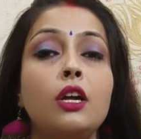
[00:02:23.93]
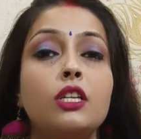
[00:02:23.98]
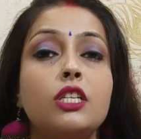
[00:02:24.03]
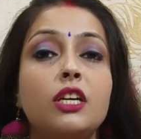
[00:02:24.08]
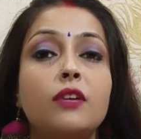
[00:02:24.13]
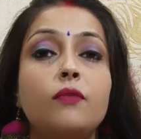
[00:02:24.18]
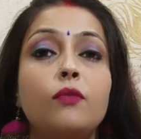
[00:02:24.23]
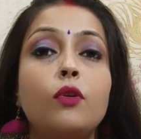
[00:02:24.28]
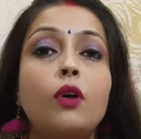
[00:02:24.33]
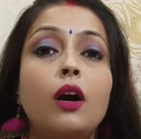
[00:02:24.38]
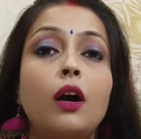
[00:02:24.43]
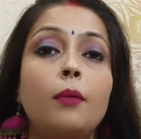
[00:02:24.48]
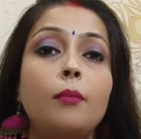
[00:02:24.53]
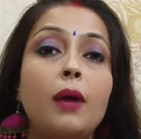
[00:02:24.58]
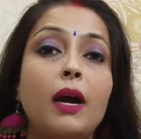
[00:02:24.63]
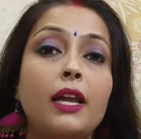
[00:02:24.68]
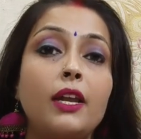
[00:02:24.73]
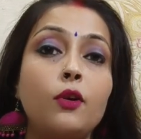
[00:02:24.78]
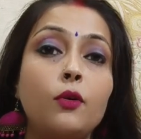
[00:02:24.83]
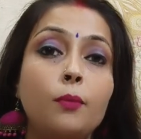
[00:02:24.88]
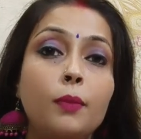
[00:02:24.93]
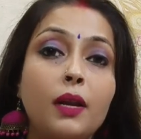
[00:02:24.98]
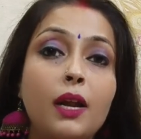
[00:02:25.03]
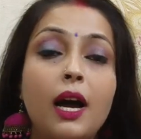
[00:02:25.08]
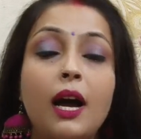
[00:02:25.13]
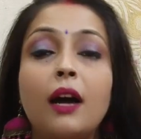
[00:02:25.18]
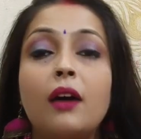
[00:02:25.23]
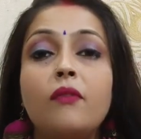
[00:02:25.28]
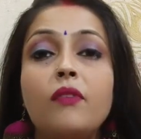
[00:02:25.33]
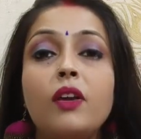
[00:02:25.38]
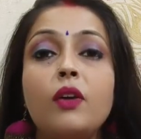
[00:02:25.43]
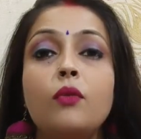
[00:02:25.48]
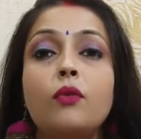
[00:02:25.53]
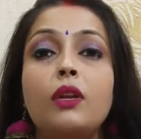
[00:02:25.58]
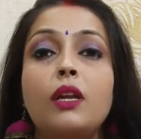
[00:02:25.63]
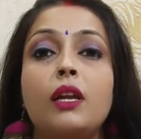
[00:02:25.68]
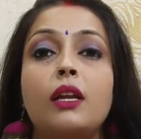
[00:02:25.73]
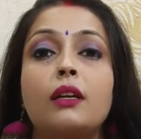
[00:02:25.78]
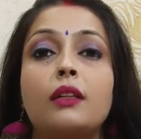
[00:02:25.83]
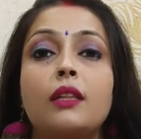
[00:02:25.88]
जब वो हमारे ऊपर हावी
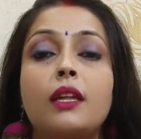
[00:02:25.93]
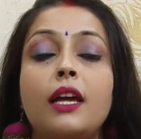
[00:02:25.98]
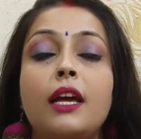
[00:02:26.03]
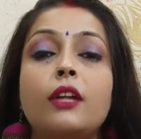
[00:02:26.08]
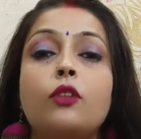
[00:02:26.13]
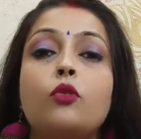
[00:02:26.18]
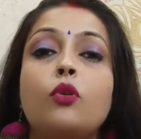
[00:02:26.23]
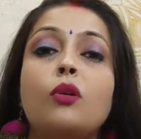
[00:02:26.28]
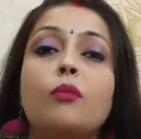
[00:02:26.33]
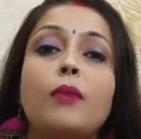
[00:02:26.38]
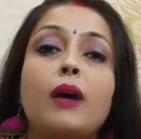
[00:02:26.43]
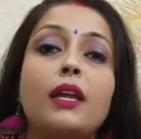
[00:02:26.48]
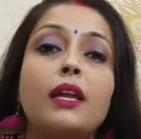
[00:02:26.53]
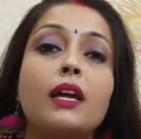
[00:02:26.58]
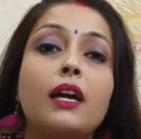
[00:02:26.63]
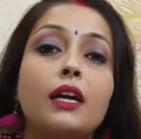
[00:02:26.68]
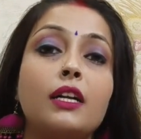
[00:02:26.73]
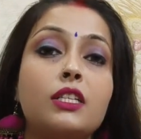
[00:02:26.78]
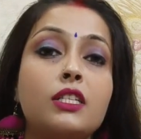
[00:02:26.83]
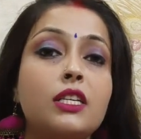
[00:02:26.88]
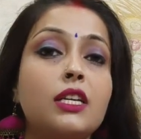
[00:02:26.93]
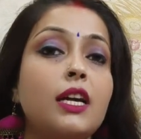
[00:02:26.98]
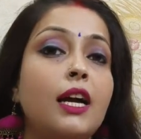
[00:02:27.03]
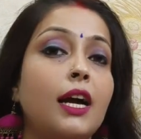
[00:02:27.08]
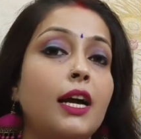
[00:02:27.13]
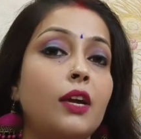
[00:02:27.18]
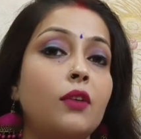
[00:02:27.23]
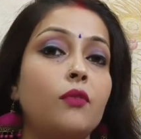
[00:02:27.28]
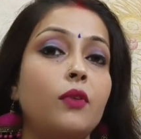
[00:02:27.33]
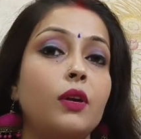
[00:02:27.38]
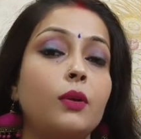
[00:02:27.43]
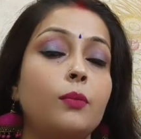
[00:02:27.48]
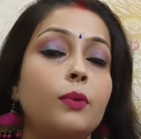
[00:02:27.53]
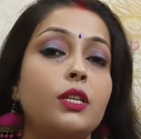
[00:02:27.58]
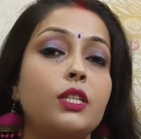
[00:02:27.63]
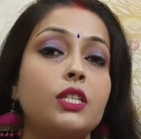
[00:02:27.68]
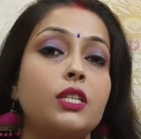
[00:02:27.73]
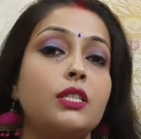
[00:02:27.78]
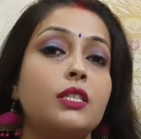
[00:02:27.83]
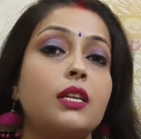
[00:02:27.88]
होने लगती है तो हमारी अच्छी आई हुई भी
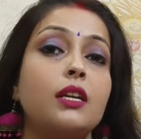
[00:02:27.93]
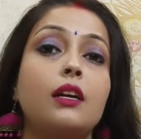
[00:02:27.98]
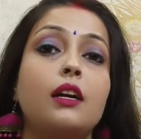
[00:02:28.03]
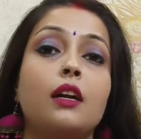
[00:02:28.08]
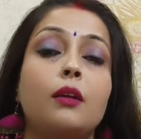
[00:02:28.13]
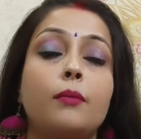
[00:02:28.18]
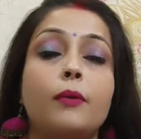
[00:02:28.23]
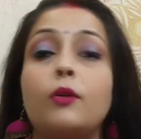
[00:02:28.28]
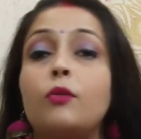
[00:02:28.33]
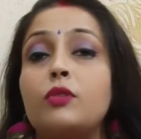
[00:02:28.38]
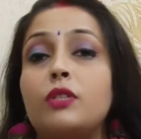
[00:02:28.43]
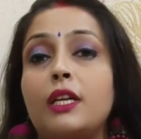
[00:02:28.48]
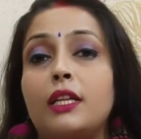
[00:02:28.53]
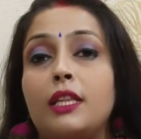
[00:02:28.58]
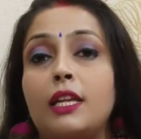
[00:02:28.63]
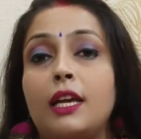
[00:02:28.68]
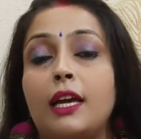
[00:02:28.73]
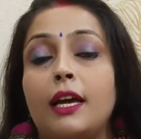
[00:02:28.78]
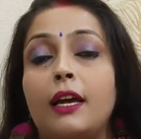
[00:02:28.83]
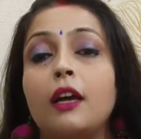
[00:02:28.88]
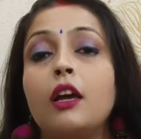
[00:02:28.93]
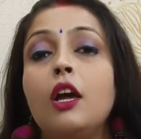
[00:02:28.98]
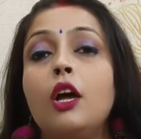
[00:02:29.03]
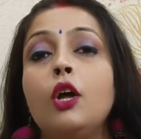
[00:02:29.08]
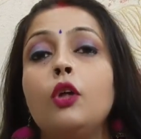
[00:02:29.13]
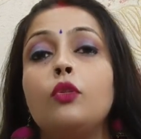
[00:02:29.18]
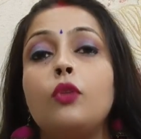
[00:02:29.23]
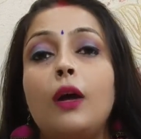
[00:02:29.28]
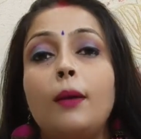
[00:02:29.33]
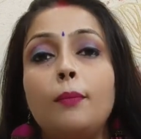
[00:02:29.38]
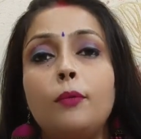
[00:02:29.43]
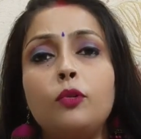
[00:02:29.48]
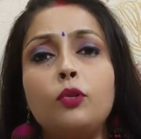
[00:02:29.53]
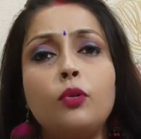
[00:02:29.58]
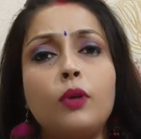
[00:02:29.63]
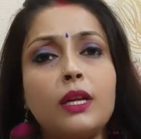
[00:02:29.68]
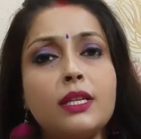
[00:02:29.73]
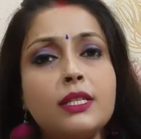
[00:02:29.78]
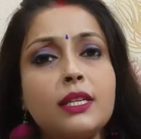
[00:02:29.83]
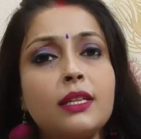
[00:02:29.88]
चीज़ें गड़बड़ हो जाती हैं तो आपको
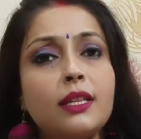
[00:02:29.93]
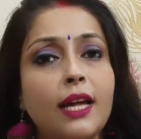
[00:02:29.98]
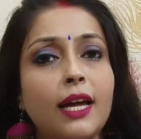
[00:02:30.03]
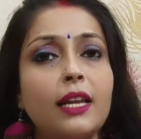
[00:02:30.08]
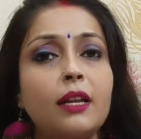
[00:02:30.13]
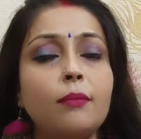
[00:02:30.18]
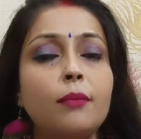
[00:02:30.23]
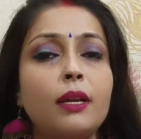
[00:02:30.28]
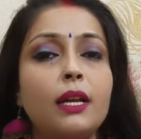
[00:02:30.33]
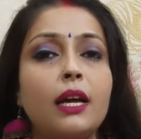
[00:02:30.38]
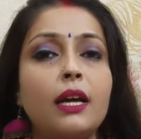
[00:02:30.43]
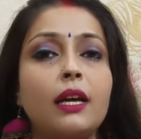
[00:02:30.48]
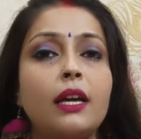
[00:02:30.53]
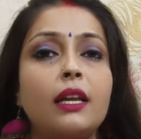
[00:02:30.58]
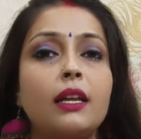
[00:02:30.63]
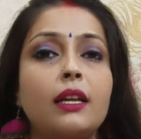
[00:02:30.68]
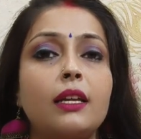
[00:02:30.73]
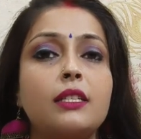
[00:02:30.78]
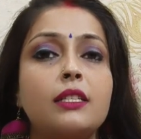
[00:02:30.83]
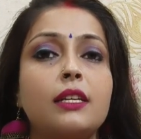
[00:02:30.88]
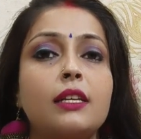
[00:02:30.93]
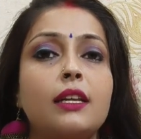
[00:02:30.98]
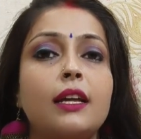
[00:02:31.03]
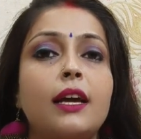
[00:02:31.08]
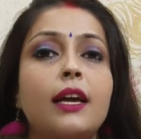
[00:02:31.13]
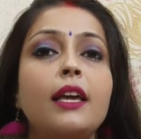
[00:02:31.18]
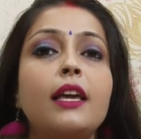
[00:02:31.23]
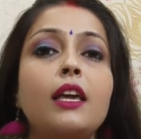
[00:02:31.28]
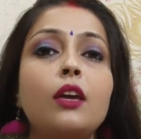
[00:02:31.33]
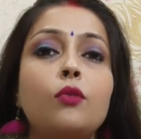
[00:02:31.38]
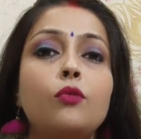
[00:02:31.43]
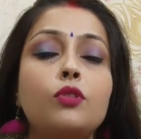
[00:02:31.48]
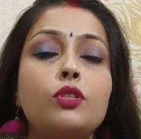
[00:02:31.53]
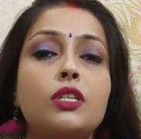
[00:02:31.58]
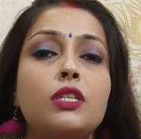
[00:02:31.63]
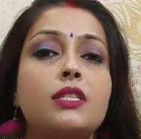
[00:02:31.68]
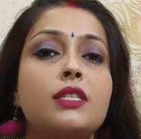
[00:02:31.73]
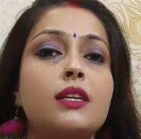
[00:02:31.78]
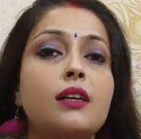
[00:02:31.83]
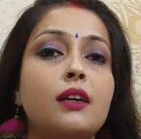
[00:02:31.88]
थोड़ा सा धैर्य बना करके चलना है कि कुछ
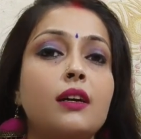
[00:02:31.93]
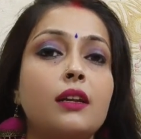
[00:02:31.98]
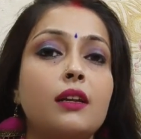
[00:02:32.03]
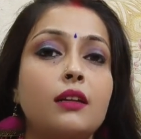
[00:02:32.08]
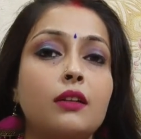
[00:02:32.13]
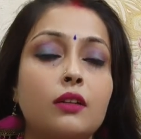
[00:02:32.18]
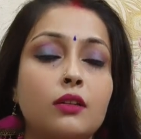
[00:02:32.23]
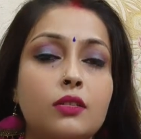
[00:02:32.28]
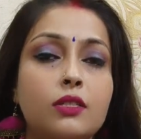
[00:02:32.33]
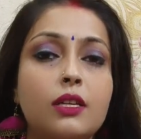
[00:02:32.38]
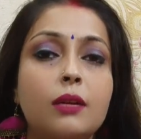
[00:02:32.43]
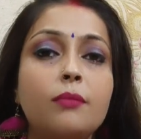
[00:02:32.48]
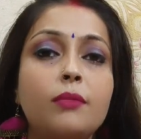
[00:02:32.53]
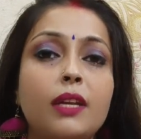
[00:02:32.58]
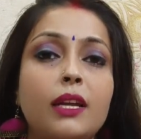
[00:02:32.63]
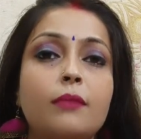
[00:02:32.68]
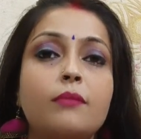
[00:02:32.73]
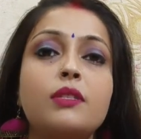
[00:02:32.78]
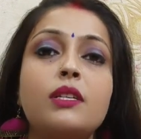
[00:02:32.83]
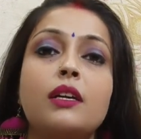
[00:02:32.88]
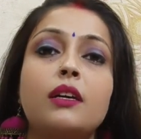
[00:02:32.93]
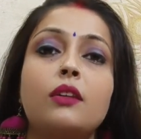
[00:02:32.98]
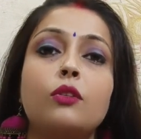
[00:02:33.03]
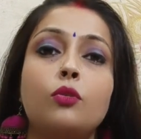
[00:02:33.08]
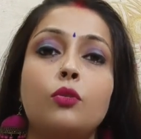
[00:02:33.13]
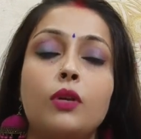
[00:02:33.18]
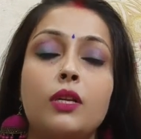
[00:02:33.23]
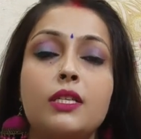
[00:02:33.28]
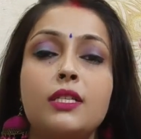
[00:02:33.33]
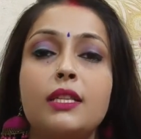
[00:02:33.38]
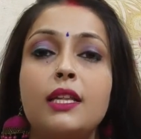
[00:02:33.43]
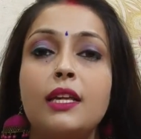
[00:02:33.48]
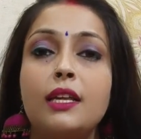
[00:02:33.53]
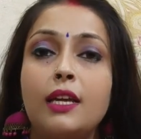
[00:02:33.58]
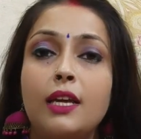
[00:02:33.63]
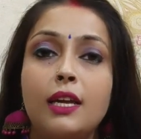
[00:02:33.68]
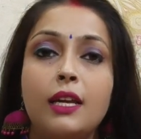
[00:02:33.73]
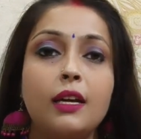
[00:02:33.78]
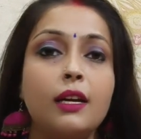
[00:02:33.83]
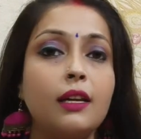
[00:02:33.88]
चीज़ें अगर समटाइम्स अगर थोड़ी देर
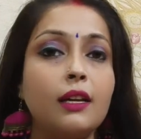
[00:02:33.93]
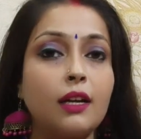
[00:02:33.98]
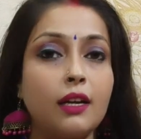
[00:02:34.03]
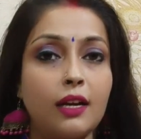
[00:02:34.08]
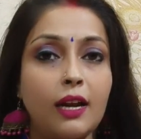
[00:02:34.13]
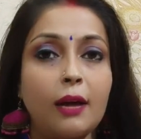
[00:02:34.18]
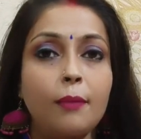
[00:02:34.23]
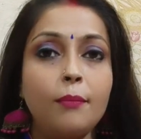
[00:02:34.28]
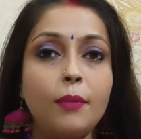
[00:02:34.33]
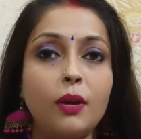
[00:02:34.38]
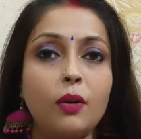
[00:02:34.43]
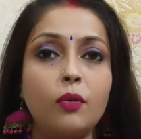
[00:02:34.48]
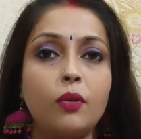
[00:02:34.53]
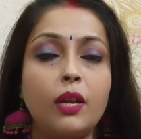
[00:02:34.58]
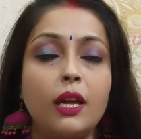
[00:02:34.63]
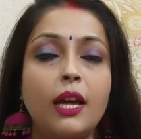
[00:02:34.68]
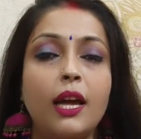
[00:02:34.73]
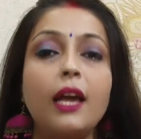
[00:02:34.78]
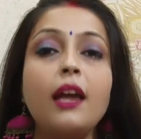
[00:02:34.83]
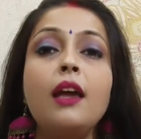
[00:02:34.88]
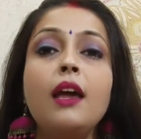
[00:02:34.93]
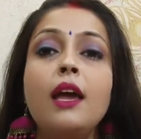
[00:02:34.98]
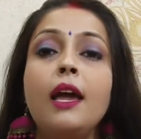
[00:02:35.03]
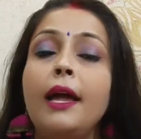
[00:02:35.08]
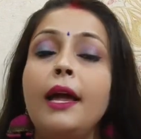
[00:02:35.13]
के लिए अगर ख़राब भी हो रही हैं